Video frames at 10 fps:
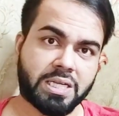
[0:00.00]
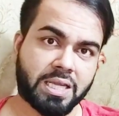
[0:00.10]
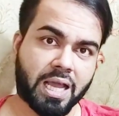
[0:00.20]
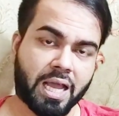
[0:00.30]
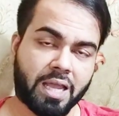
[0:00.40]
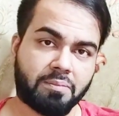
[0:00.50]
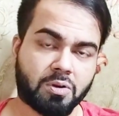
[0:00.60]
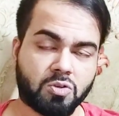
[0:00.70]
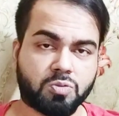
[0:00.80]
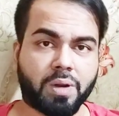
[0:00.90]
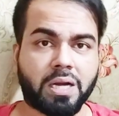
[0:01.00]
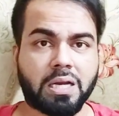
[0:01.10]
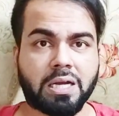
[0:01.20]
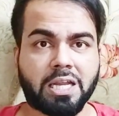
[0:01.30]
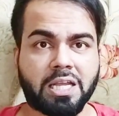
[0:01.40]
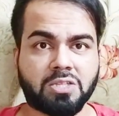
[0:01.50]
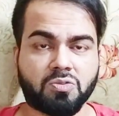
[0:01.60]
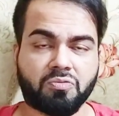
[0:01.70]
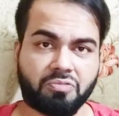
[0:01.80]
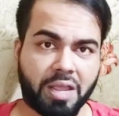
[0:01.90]
चीट किया है मनोज पाटिल ने
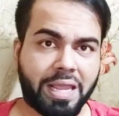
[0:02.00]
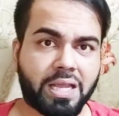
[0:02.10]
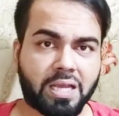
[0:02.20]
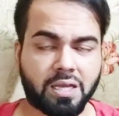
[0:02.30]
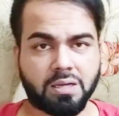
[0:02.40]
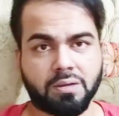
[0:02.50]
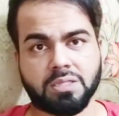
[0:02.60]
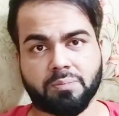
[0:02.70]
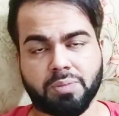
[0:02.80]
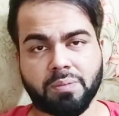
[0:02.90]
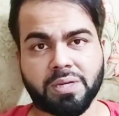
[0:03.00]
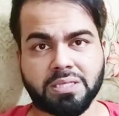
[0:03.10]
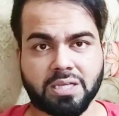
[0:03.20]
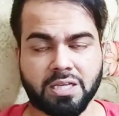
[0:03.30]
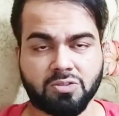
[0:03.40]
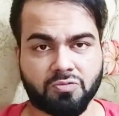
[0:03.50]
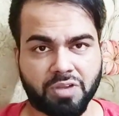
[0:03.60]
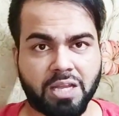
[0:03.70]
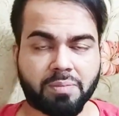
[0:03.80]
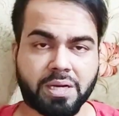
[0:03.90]
जो फेक सप्लीमेंट्स है जो
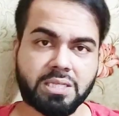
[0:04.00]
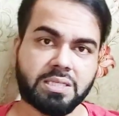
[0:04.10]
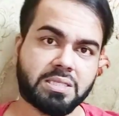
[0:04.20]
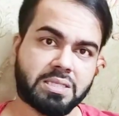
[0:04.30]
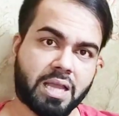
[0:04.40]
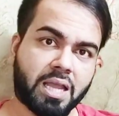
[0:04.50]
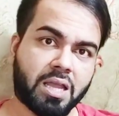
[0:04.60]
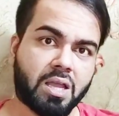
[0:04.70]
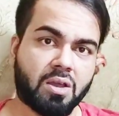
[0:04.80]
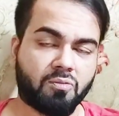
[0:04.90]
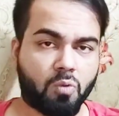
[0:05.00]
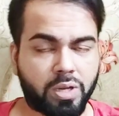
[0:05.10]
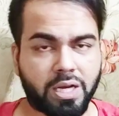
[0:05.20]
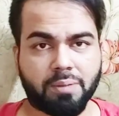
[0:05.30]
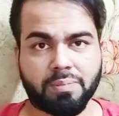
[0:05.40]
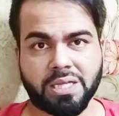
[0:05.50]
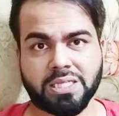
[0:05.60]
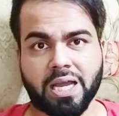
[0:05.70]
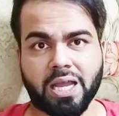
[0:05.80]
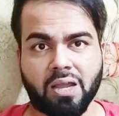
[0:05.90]
फेक मेडिसिन है वो इन्हें
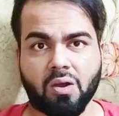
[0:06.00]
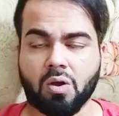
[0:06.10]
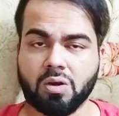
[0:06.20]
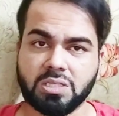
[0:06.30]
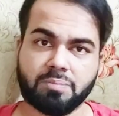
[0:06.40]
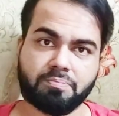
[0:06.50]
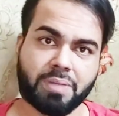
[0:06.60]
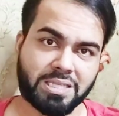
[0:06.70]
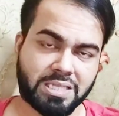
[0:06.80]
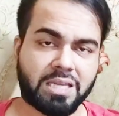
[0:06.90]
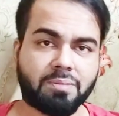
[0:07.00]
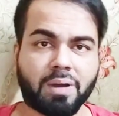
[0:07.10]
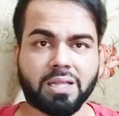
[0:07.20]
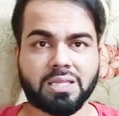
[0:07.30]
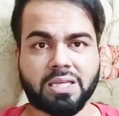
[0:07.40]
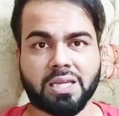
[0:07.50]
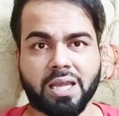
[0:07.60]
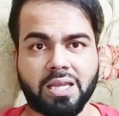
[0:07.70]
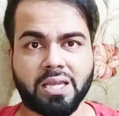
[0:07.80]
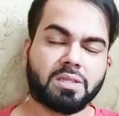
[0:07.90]
बेचा है और जब पैसे की बात की
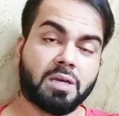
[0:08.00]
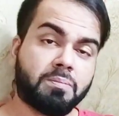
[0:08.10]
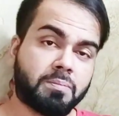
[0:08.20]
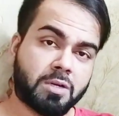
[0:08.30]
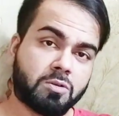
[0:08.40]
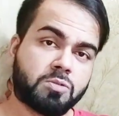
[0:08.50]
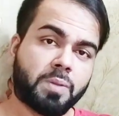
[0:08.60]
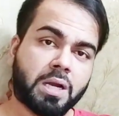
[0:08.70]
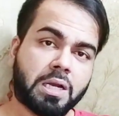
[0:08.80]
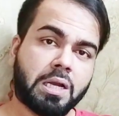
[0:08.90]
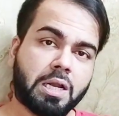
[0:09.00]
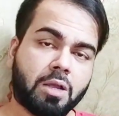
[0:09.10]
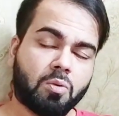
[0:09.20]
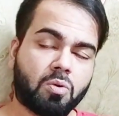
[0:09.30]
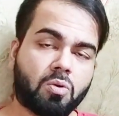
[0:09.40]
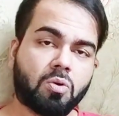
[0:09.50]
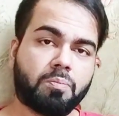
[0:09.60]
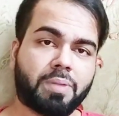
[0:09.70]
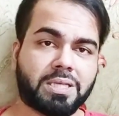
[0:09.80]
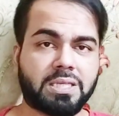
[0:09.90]
गई तब मनोज पाटिल ने उनको
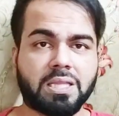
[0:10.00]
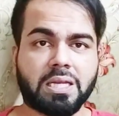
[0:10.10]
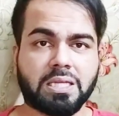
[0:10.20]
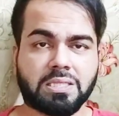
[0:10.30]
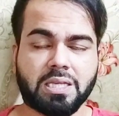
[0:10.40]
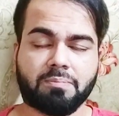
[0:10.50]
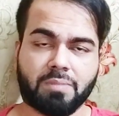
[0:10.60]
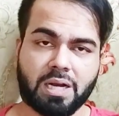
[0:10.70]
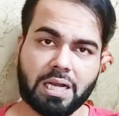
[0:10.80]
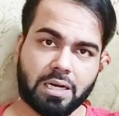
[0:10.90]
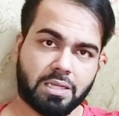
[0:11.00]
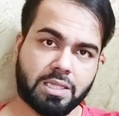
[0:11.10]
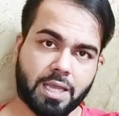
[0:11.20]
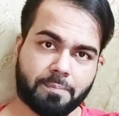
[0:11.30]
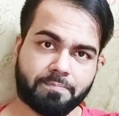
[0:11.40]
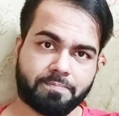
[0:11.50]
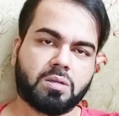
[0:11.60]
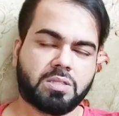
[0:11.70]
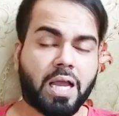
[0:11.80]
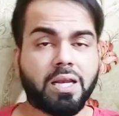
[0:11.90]
पैसे देने से मना कर दिया
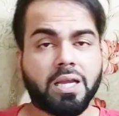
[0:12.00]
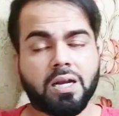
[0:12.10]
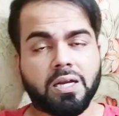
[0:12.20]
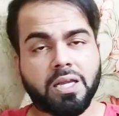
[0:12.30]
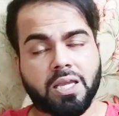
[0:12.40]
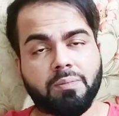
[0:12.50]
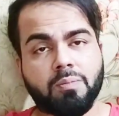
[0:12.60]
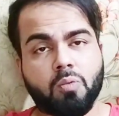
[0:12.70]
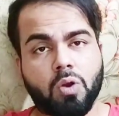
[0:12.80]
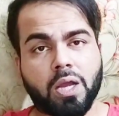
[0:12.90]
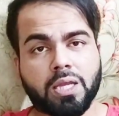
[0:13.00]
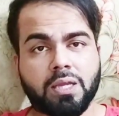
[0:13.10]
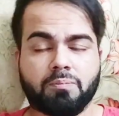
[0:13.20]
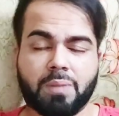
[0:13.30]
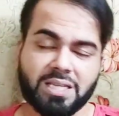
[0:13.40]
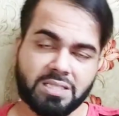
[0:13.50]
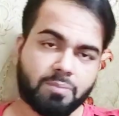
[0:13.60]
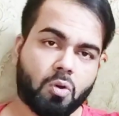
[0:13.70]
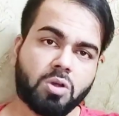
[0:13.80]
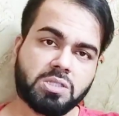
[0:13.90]
साहिल खान ने यह भी बोला कि ऐसे
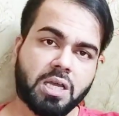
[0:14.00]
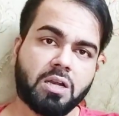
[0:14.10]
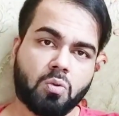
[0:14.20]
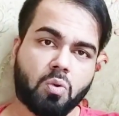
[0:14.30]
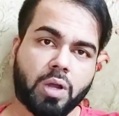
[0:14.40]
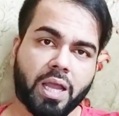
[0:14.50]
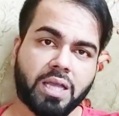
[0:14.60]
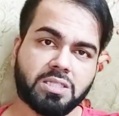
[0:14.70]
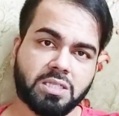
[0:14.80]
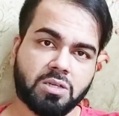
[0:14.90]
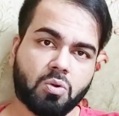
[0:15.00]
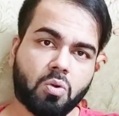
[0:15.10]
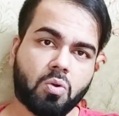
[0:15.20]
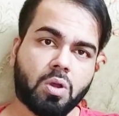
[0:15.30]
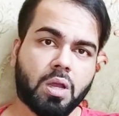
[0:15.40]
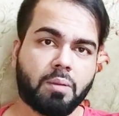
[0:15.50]
बहुत सारे लोग हैं जिनको